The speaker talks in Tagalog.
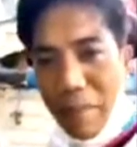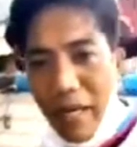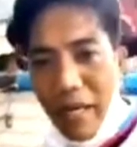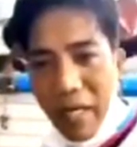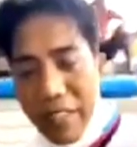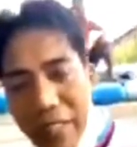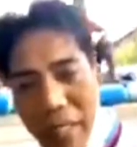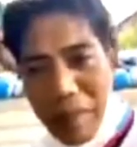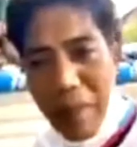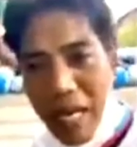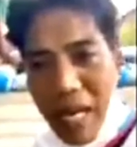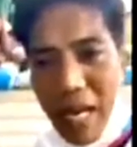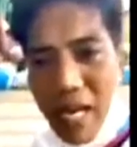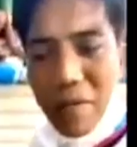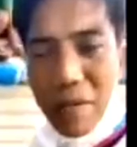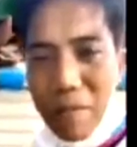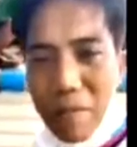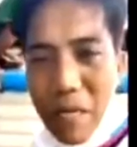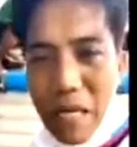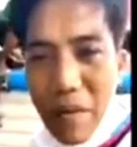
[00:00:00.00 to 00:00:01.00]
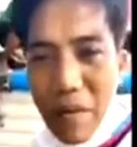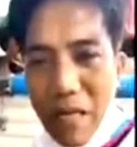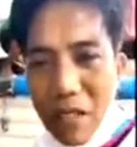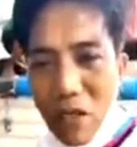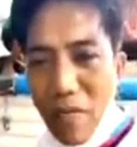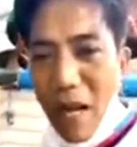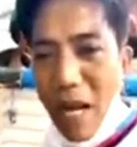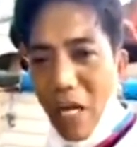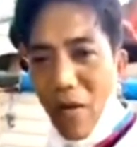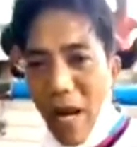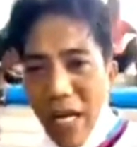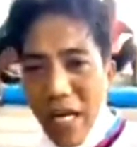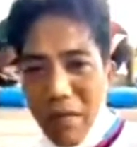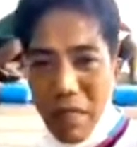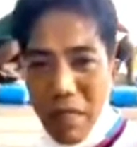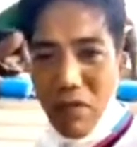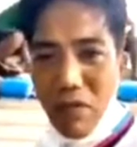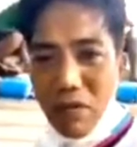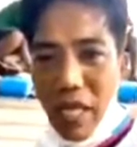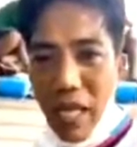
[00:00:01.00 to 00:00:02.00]
dahil ang palagi, pag alam niyo pag may
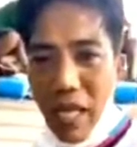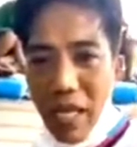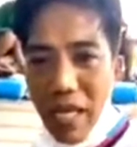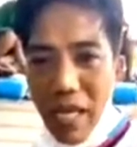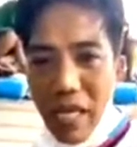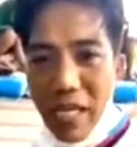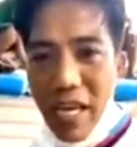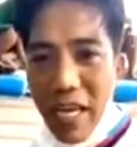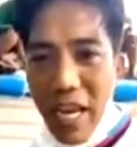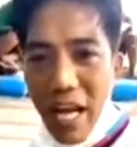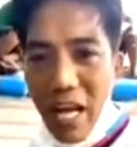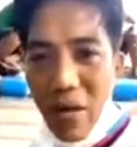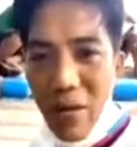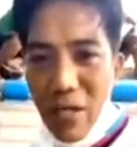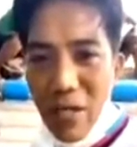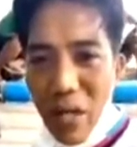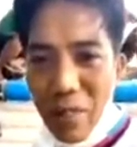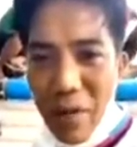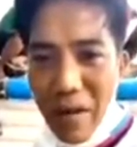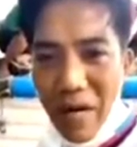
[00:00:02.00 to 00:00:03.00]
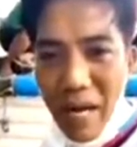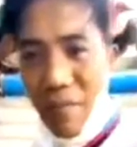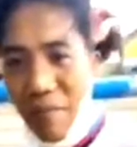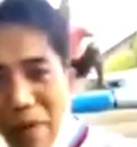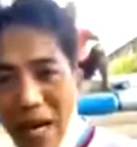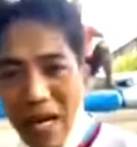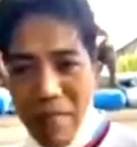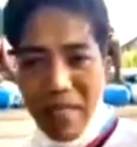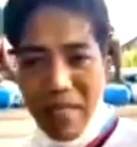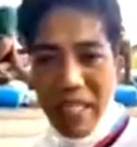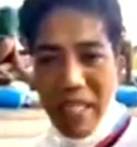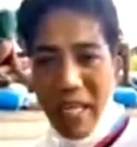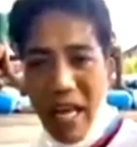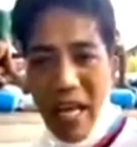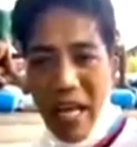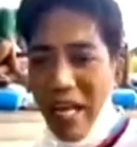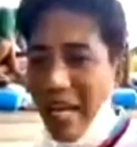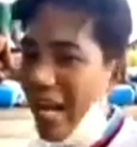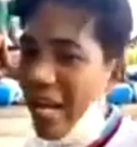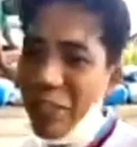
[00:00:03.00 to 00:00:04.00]
gumagawa ng mabuti, ginagawa niya ng paraan para
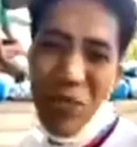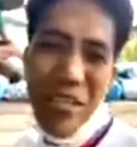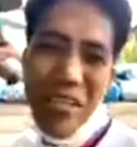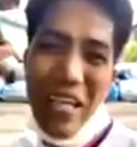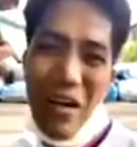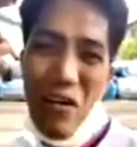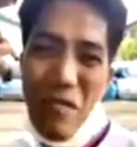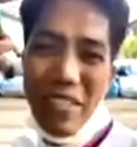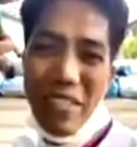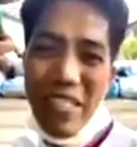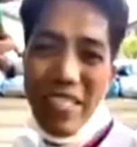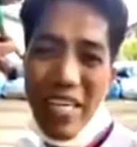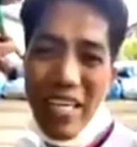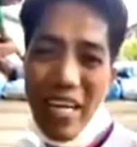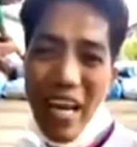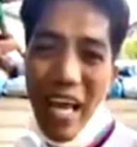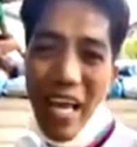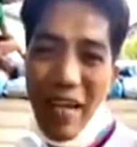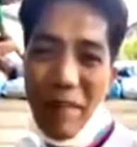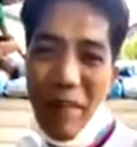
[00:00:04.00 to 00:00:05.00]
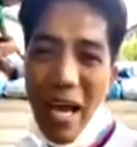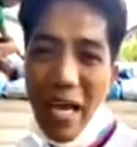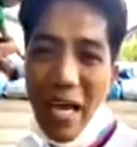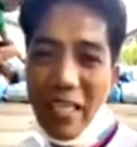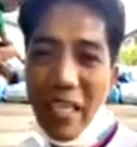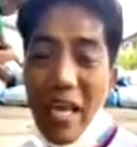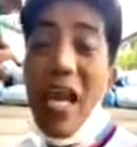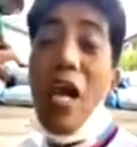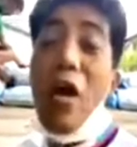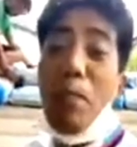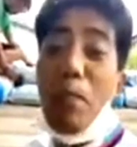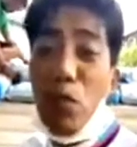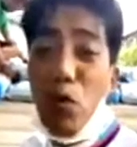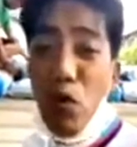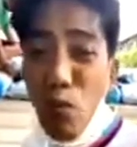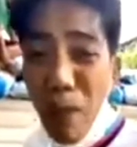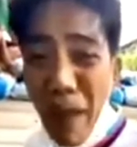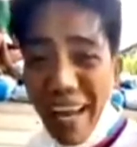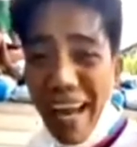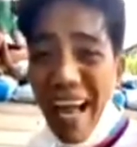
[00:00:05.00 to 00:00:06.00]
masira. Kaso hindi ako masisira eh. Bakit?
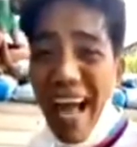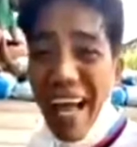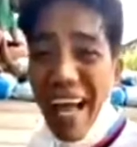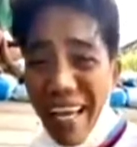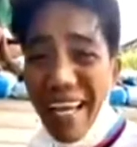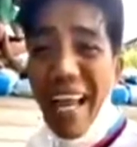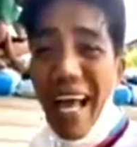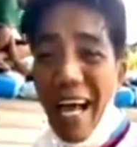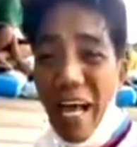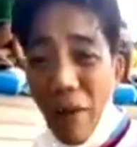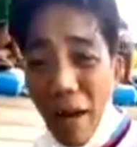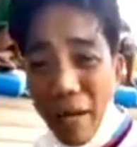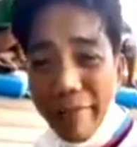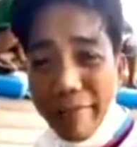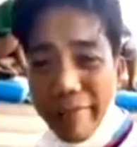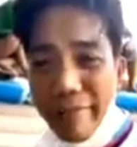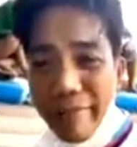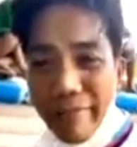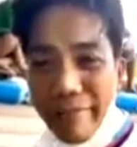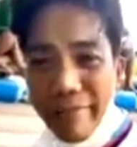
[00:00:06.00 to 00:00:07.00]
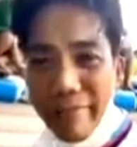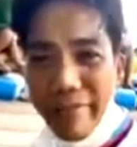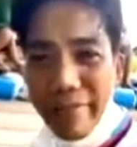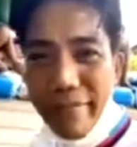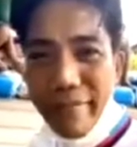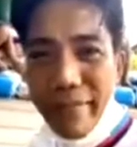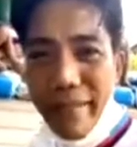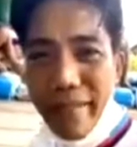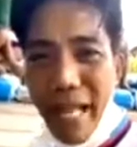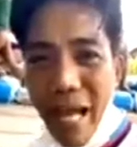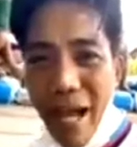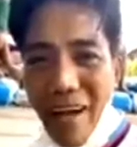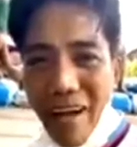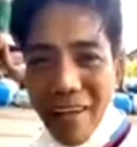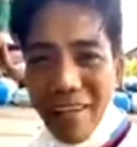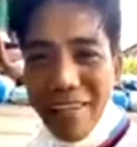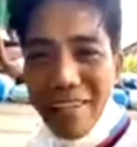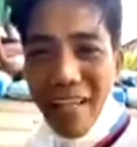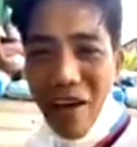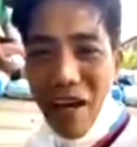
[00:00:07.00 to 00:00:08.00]
Proven ang aking ginagawa.
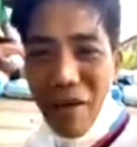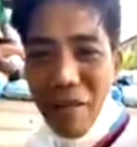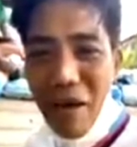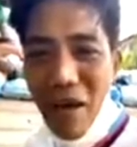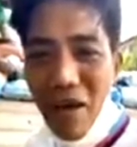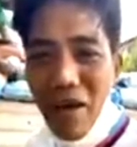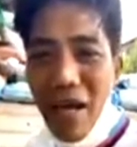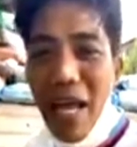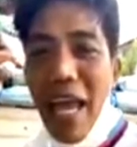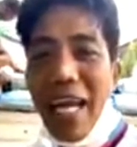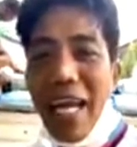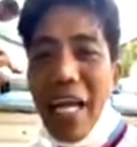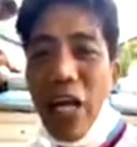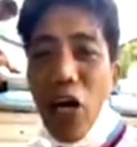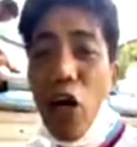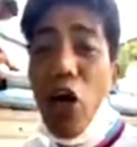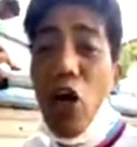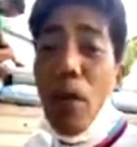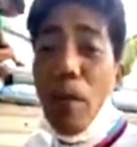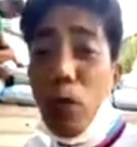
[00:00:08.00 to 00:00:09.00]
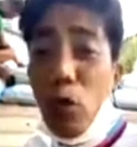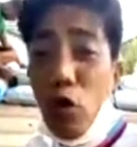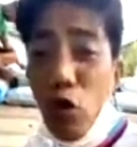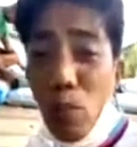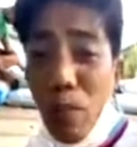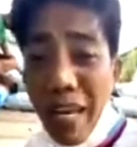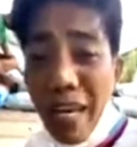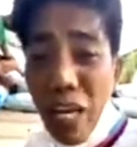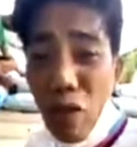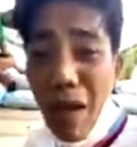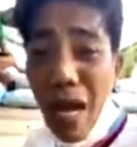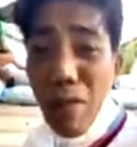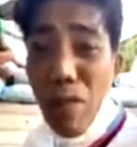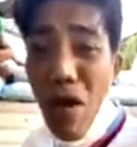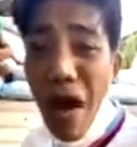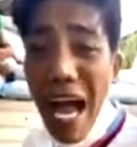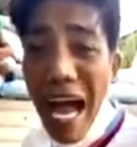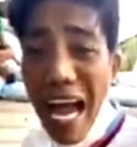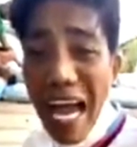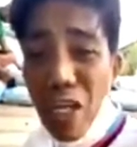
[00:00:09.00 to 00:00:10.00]
Naka, naka mo. Eh kayo, proven
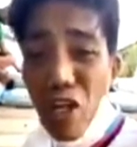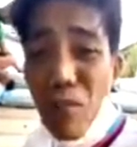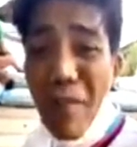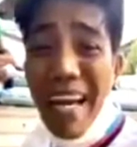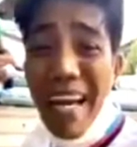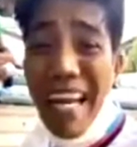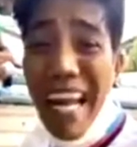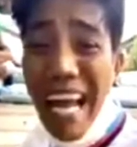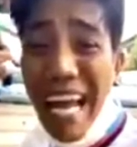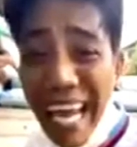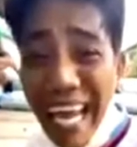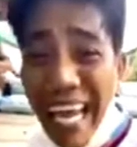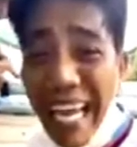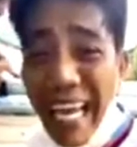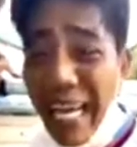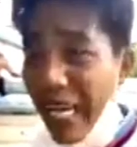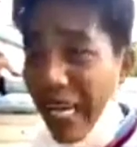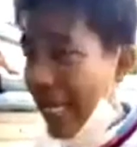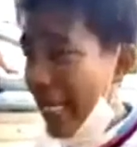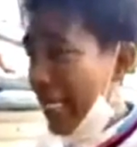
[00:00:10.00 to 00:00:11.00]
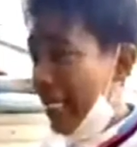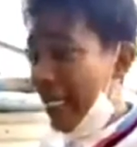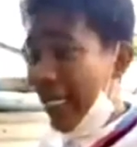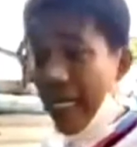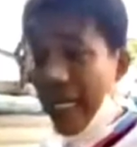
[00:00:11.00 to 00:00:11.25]
na yung mga bunganga niyo malalaki.